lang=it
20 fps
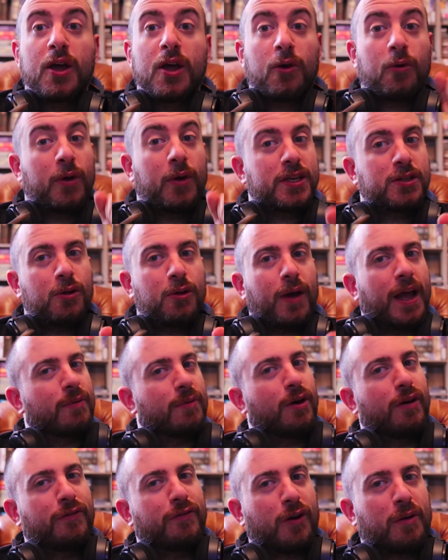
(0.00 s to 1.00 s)
Questo è il
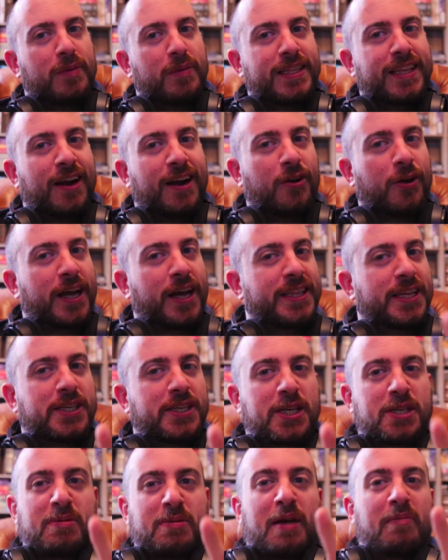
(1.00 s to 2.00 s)
nuovo format della locanda
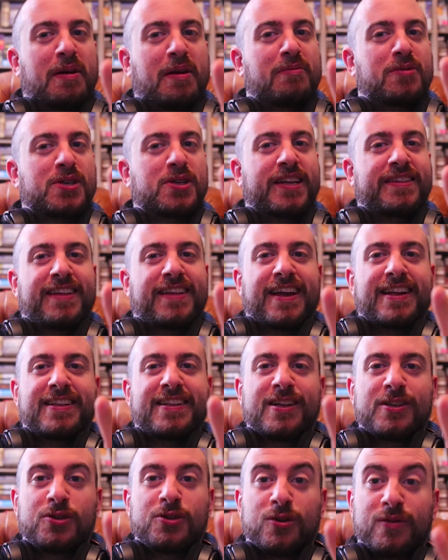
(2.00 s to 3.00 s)
Shakespeare per moschettieri
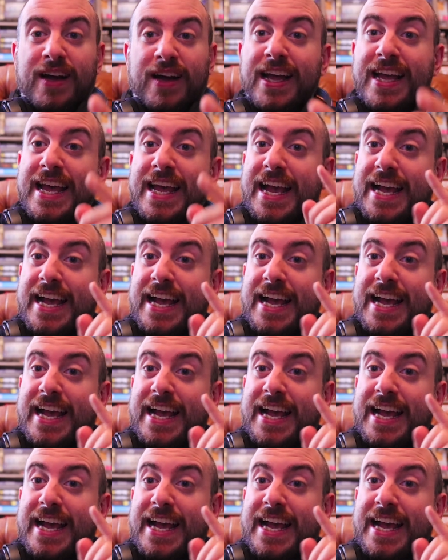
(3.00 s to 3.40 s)
del Giova